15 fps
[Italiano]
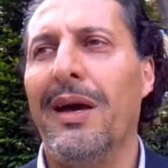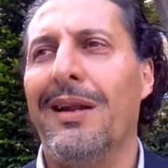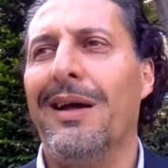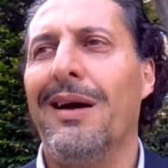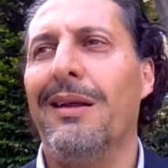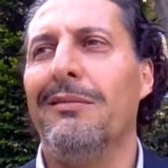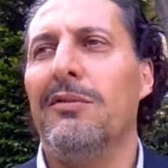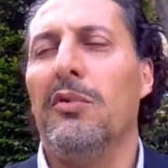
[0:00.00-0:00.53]

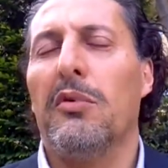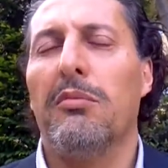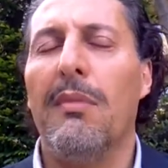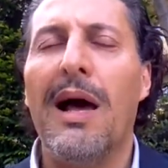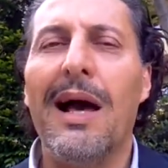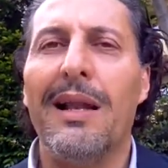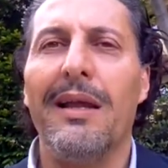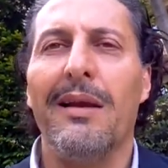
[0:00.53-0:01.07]
era
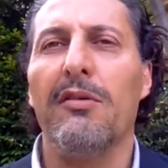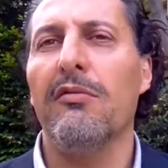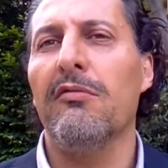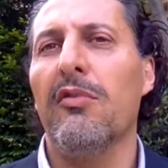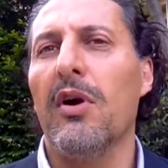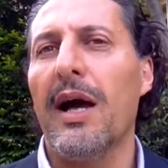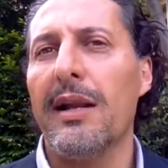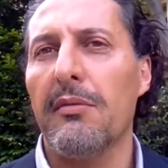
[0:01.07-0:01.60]
normale
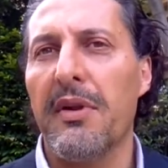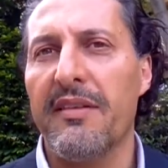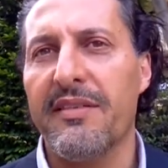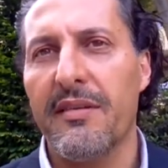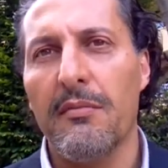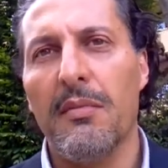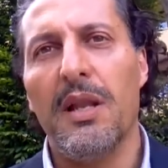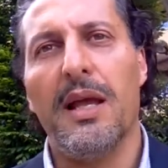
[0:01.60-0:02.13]
convocare
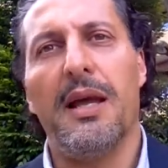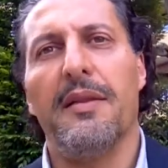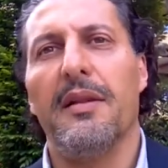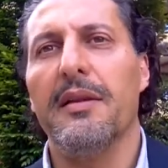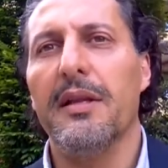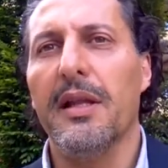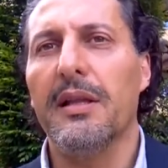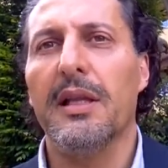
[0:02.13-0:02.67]
un'assemblea
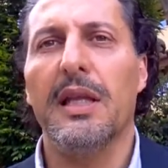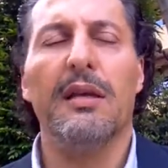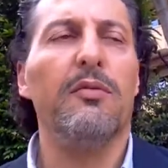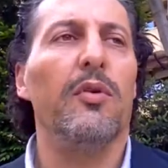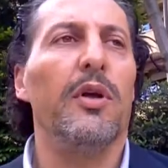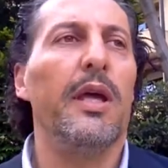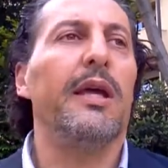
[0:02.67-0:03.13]
del direttivo